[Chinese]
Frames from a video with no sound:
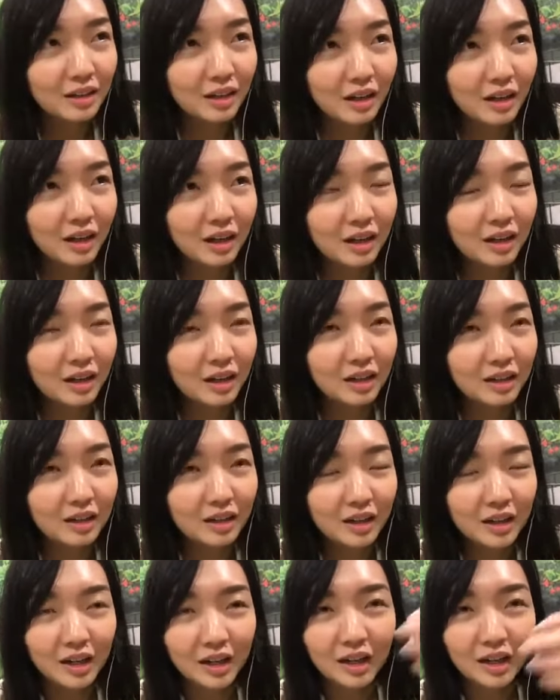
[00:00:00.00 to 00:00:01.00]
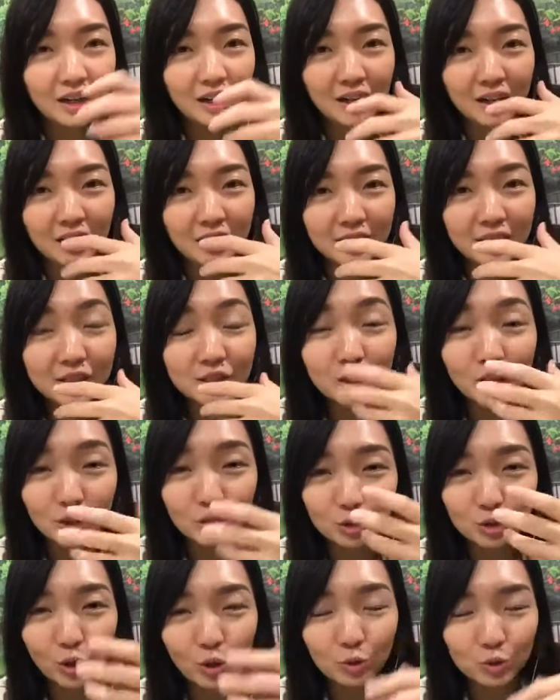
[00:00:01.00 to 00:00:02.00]
呃呃，一直
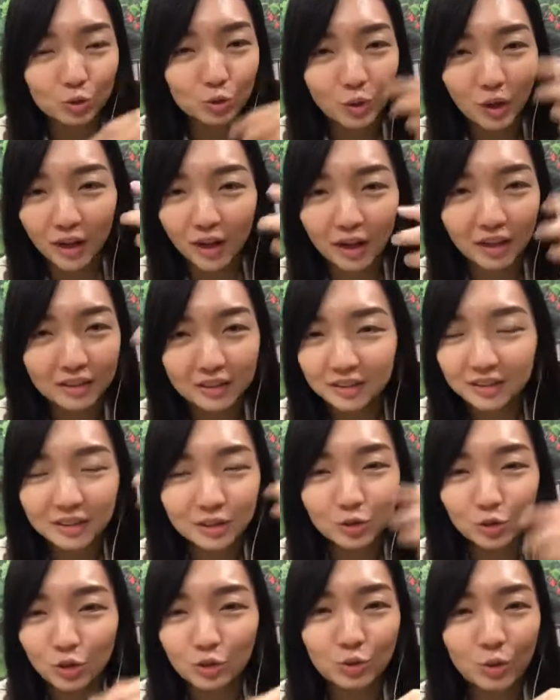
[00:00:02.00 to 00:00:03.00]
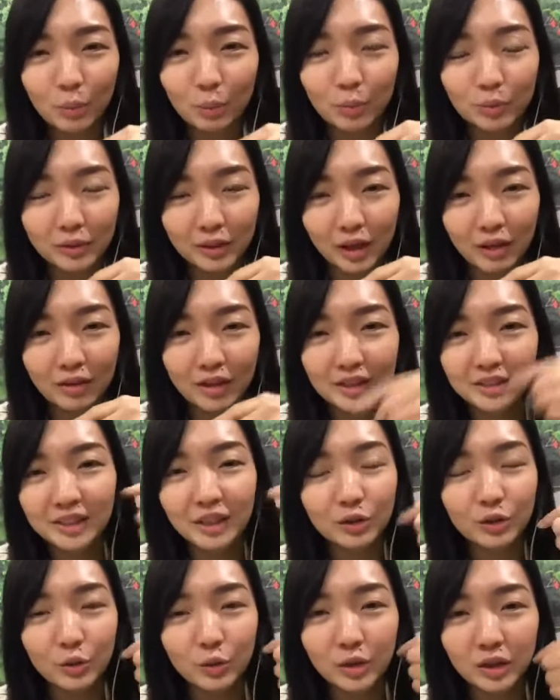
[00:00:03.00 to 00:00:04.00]
很臭，刷牙一直刷刷不掉，哎，这
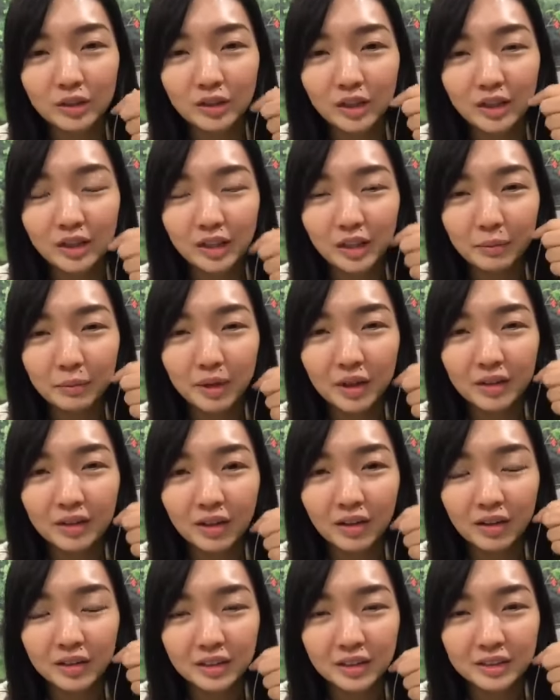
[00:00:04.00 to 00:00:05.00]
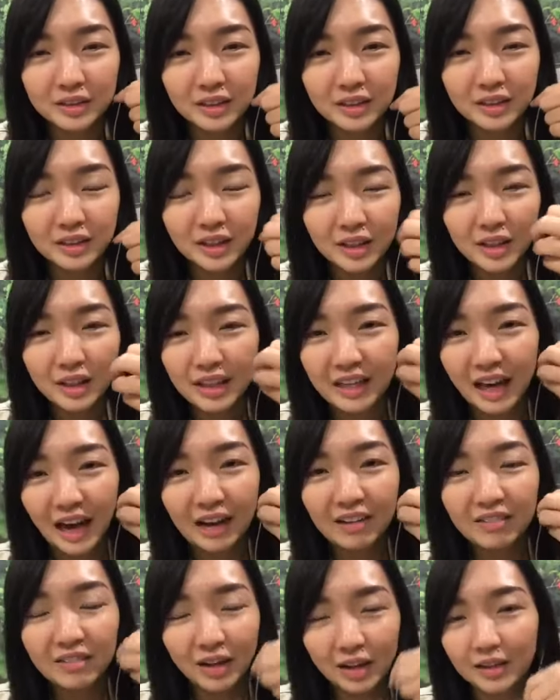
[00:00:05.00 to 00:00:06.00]
样有可能里面哦已经
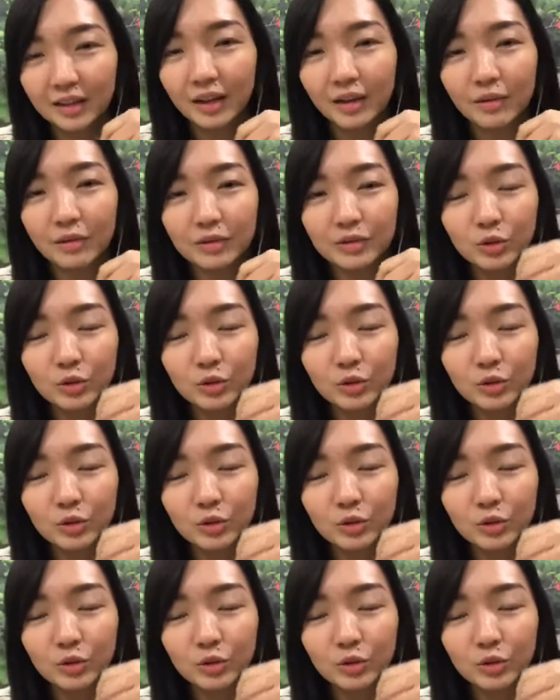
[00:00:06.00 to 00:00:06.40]
感染了。